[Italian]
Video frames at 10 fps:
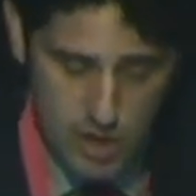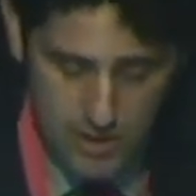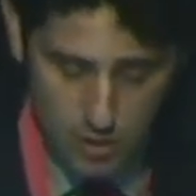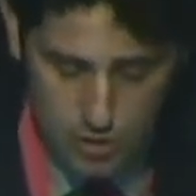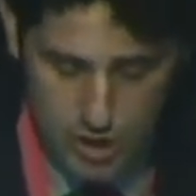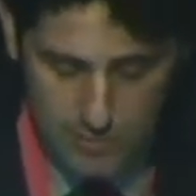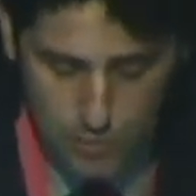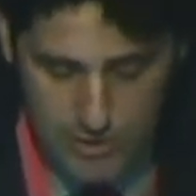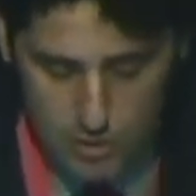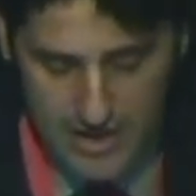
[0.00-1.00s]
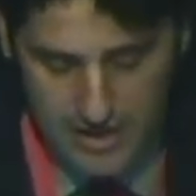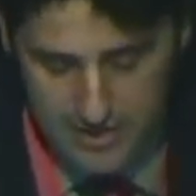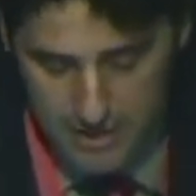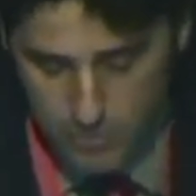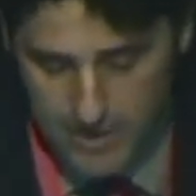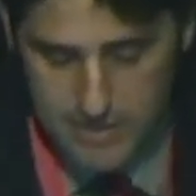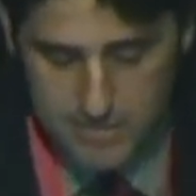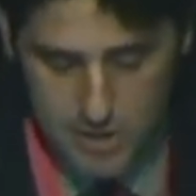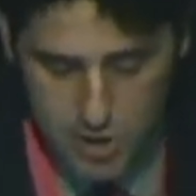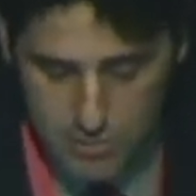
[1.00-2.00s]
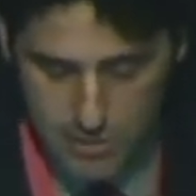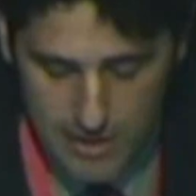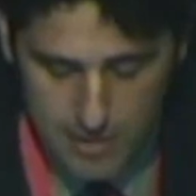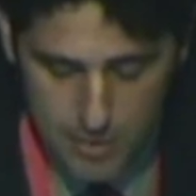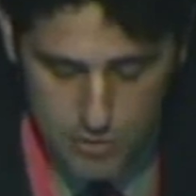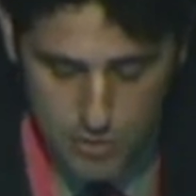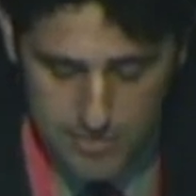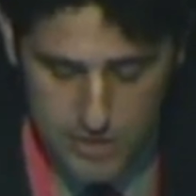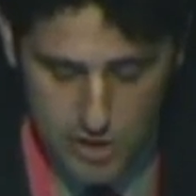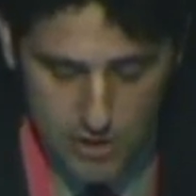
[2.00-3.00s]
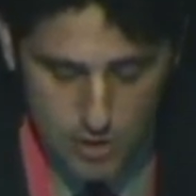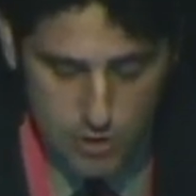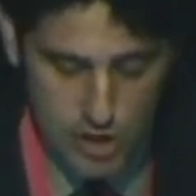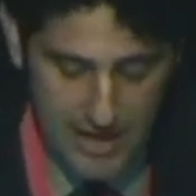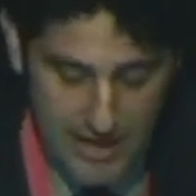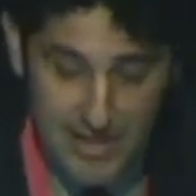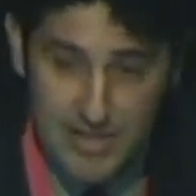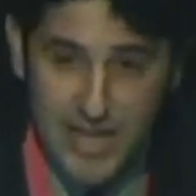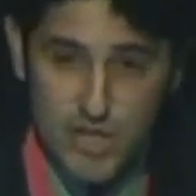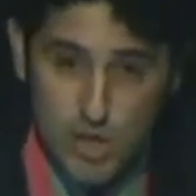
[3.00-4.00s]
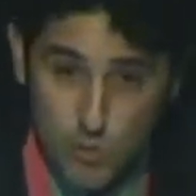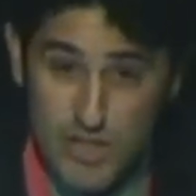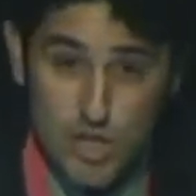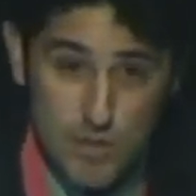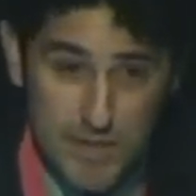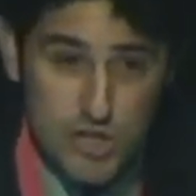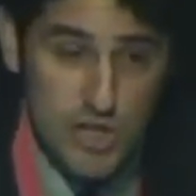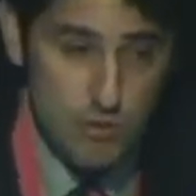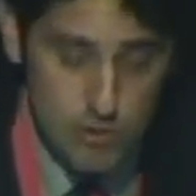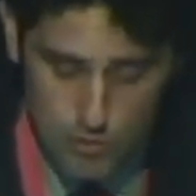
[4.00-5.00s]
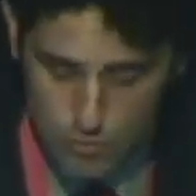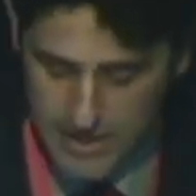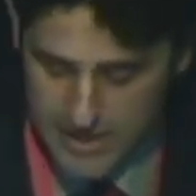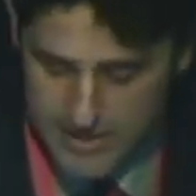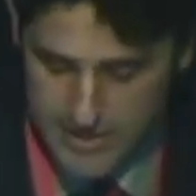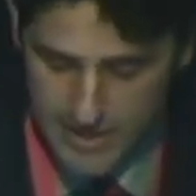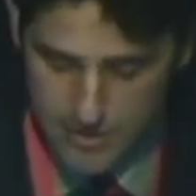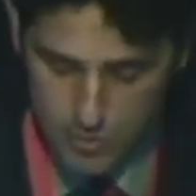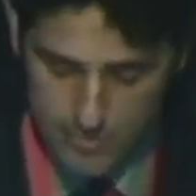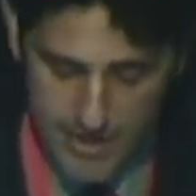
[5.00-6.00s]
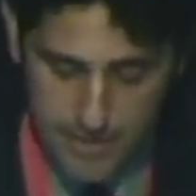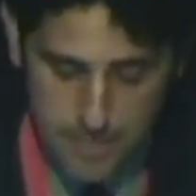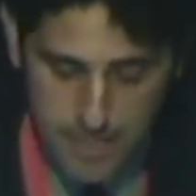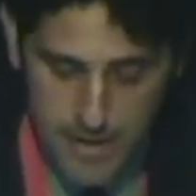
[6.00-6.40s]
ginecologiche ambulatoriali, del 40% della laparoscopia ginecologica e del 10-15% di tutte le isterectomie.